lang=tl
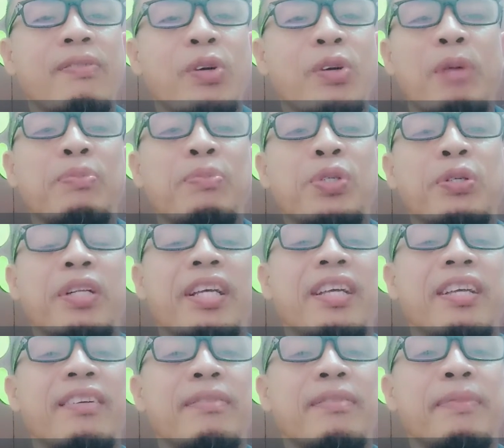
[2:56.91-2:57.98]
o
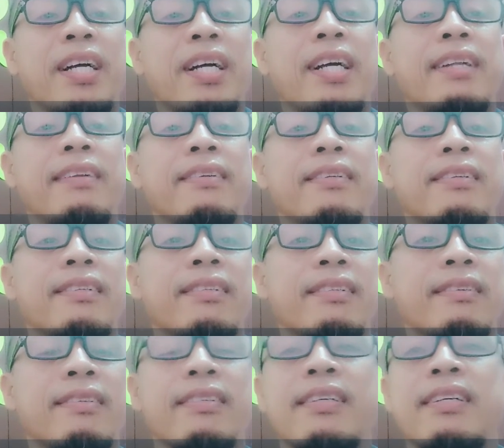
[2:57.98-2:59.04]
corruption eh, yung mga ganun.